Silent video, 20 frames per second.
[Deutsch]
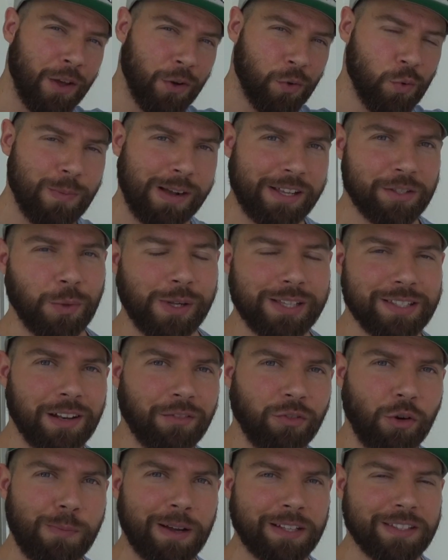Nur mal so als
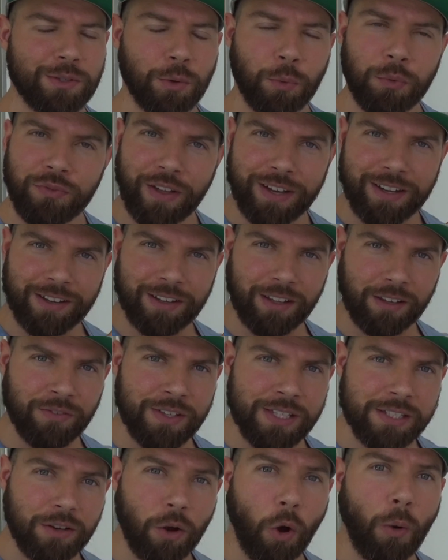Information, wenn ihr nicht
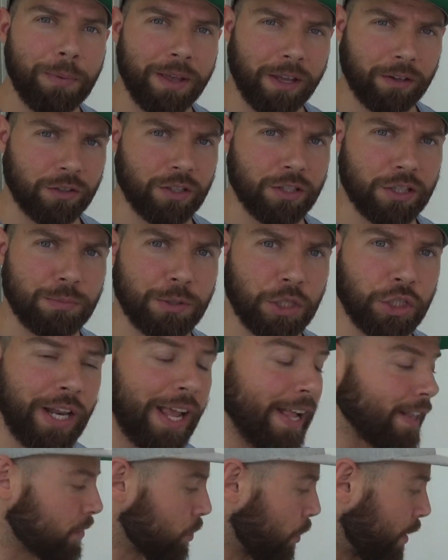wisst, ob ihr euch das
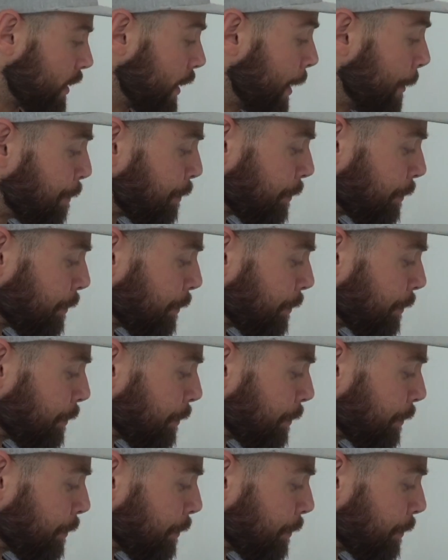bestellen sollt.